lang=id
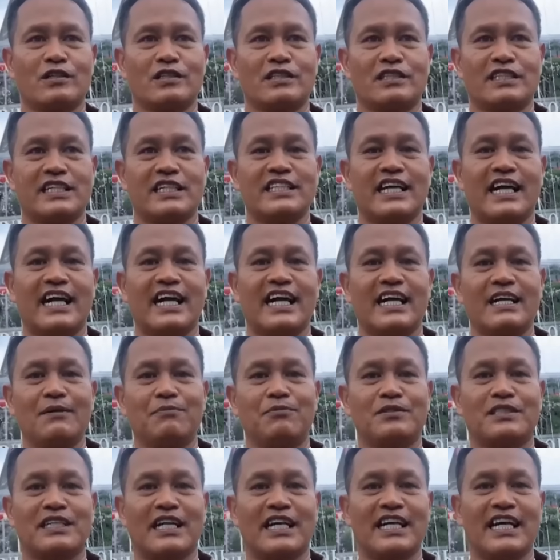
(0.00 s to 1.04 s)
pecinta
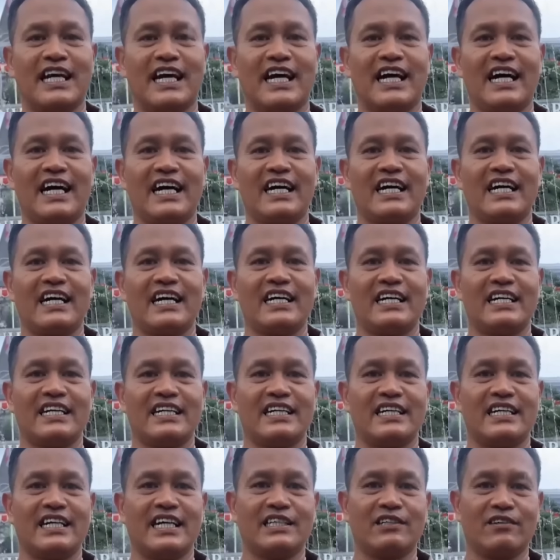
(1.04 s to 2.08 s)
budaya
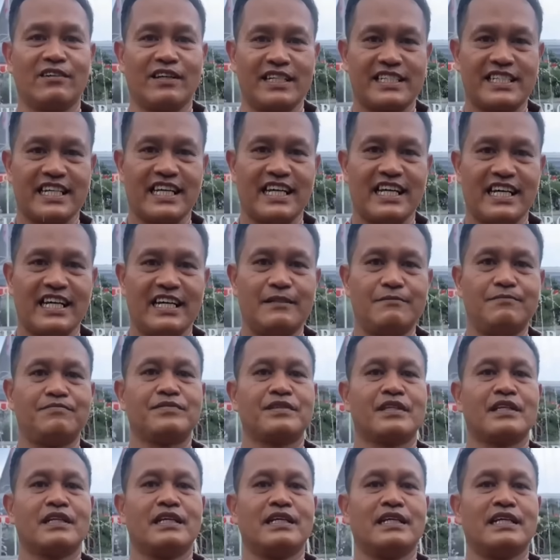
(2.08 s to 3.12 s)
Indonesia.
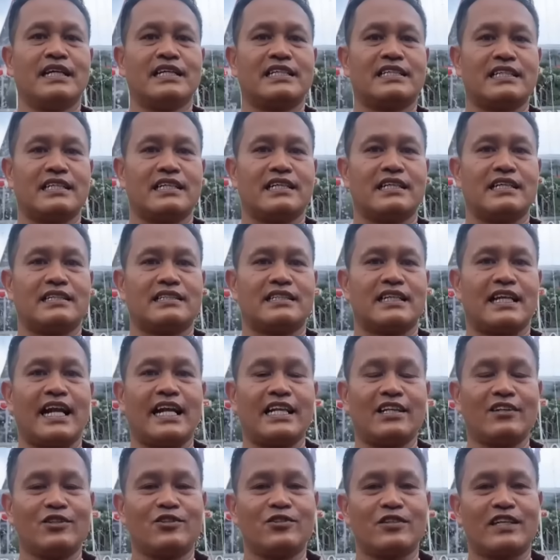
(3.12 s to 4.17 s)

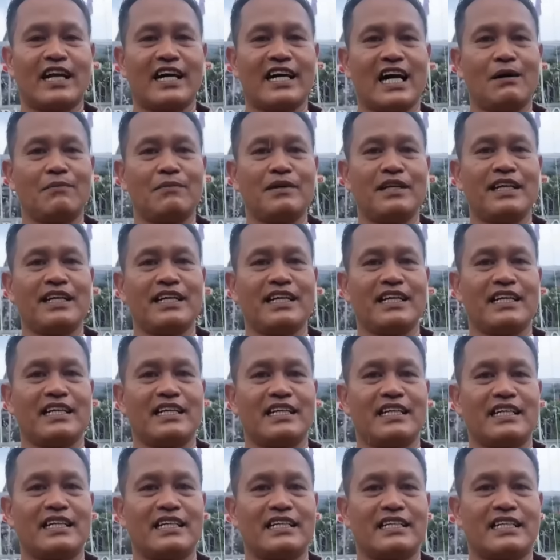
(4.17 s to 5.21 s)
Selain itu juga kami
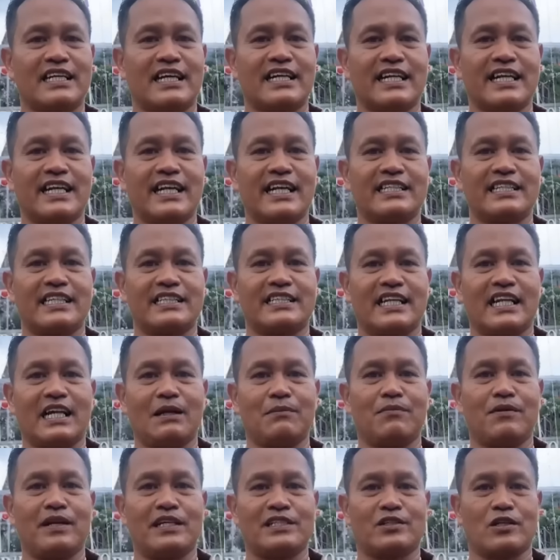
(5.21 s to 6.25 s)
dari
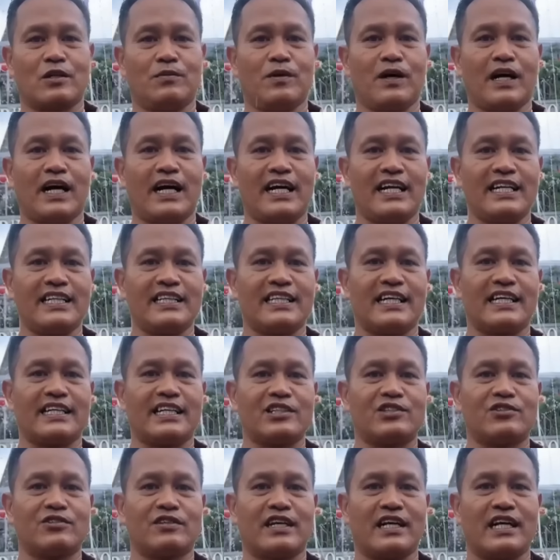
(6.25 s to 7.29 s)
jajaran Polres Grobogan
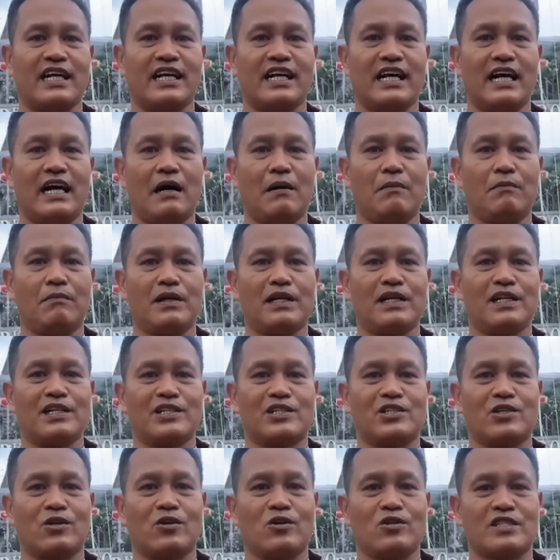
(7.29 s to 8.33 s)
tadi juga
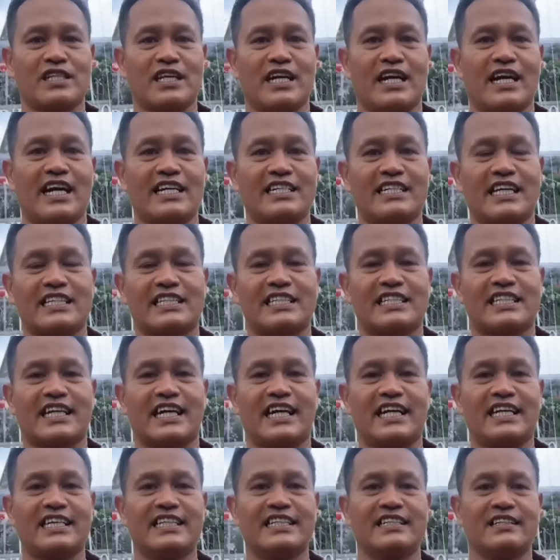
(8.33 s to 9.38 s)

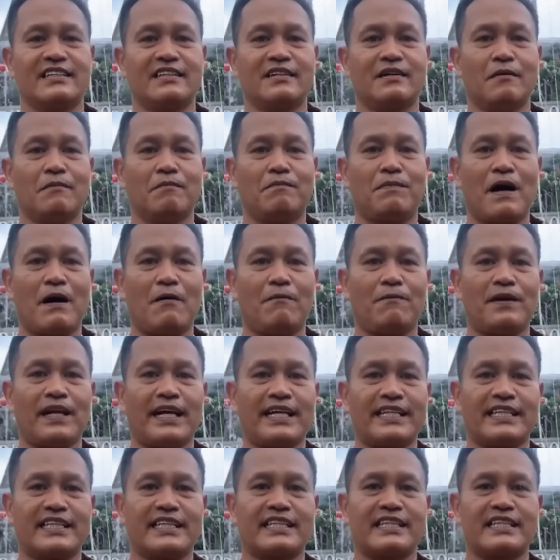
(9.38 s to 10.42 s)
mensosialisasikan
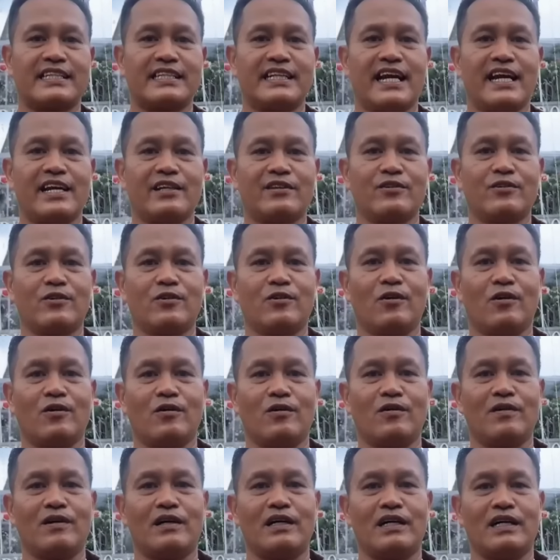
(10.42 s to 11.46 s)
pamflet yaitu
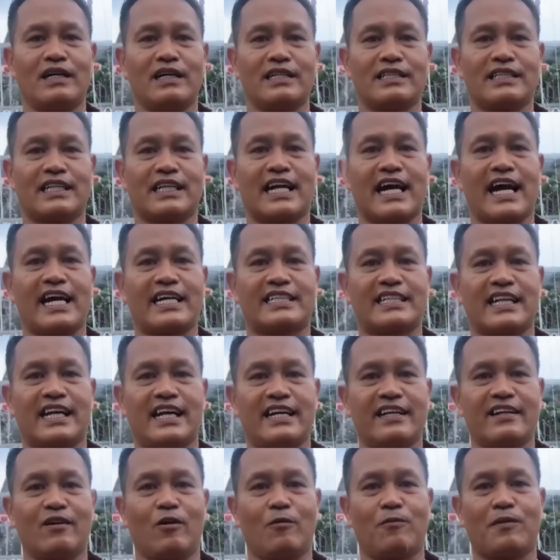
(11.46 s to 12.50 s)
e, terkait
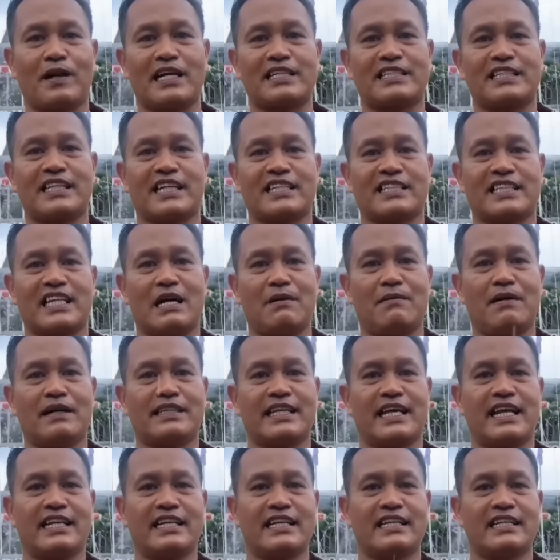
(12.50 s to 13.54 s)
dengan operasi
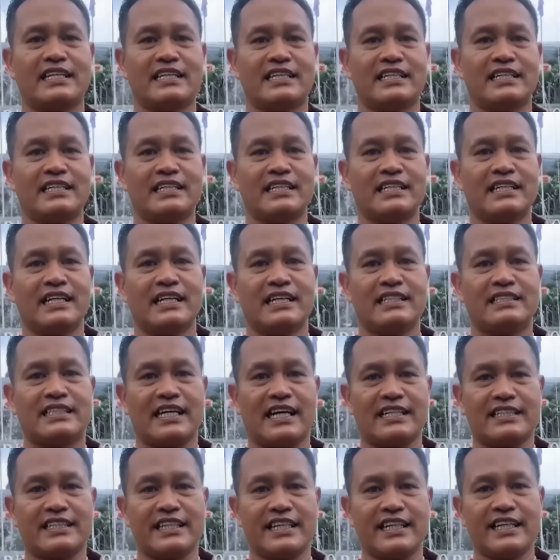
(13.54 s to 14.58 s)
keselamatan di
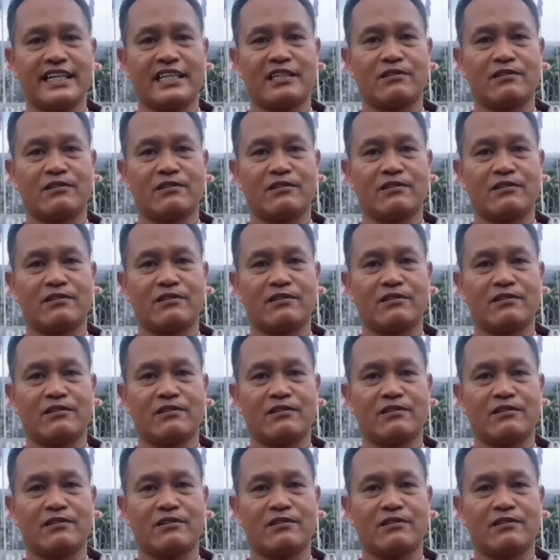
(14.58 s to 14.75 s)
Candi